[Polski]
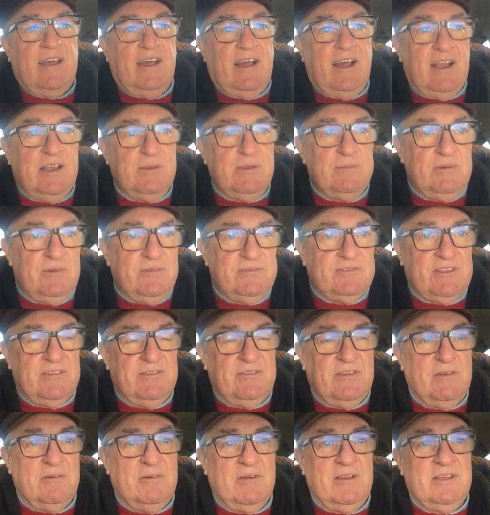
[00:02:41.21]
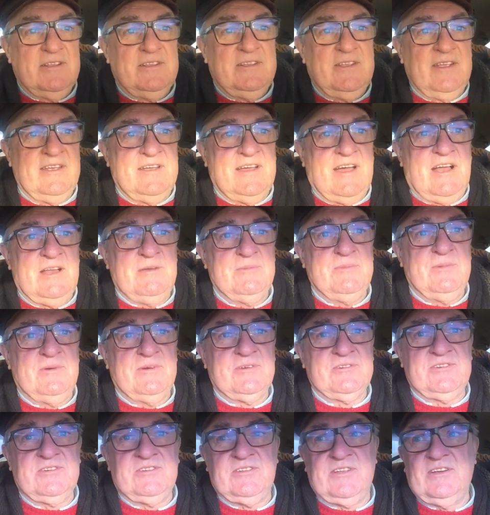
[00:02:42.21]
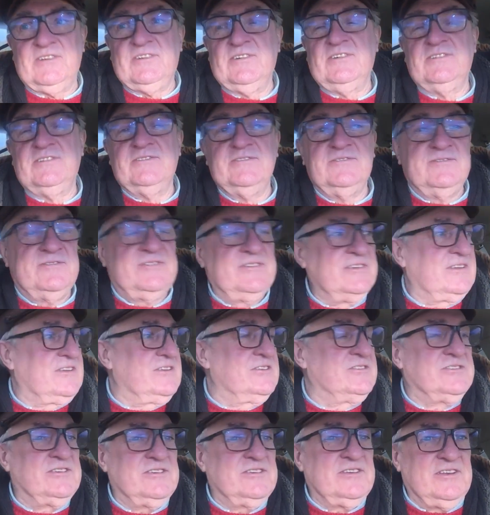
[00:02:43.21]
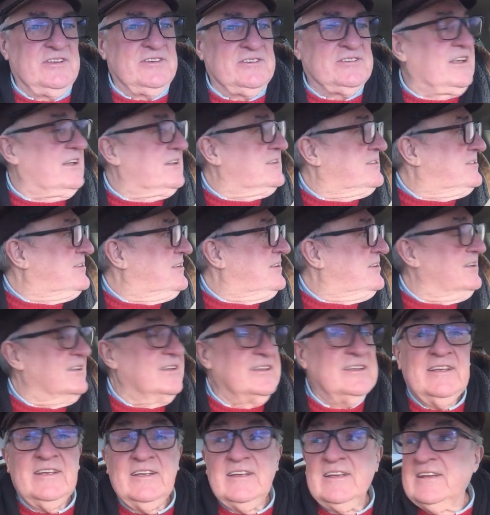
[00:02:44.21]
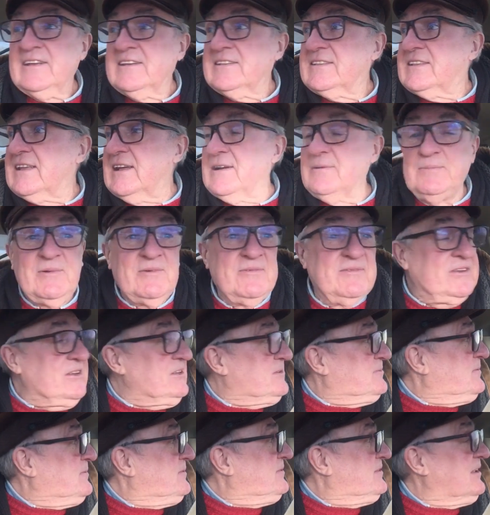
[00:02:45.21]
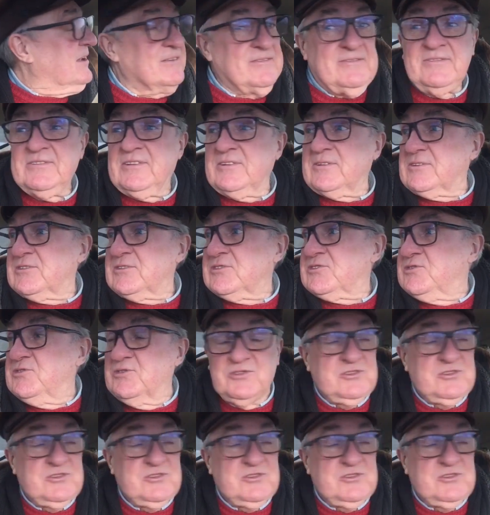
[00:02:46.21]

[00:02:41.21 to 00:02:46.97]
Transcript: albo w tvn albo gdzieś tego, w jakiejś innej stacji, tam powiedzmy tam w jakichś